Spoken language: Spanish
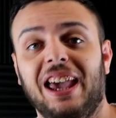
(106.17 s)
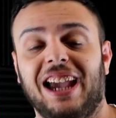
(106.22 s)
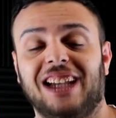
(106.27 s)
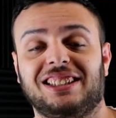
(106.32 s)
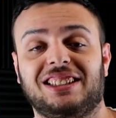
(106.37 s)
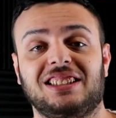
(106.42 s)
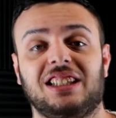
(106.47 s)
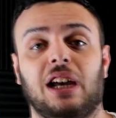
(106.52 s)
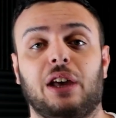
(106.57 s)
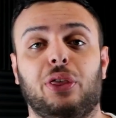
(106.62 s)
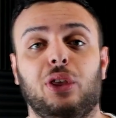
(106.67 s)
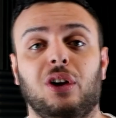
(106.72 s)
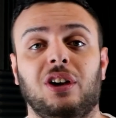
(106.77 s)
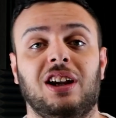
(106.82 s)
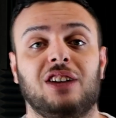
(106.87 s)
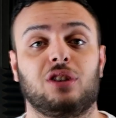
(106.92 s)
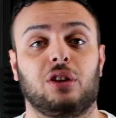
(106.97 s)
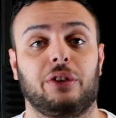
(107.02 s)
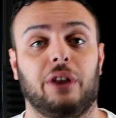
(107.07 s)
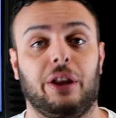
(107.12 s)
Estas
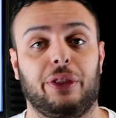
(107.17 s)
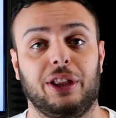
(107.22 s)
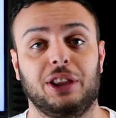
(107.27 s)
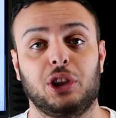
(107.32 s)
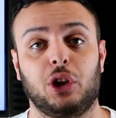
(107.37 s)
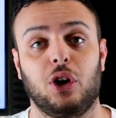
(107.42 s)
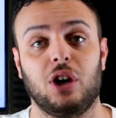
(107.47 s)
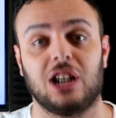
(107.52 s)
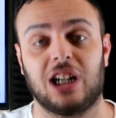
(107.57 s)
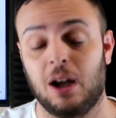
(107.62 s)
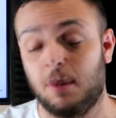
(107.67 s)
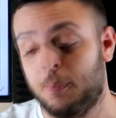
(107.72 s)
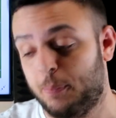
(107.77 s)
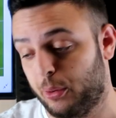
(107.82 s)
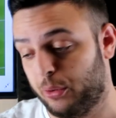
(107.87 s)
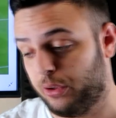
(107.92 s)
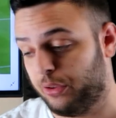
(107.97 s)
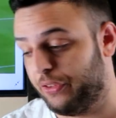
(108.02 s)
acciones donde el centro del campo,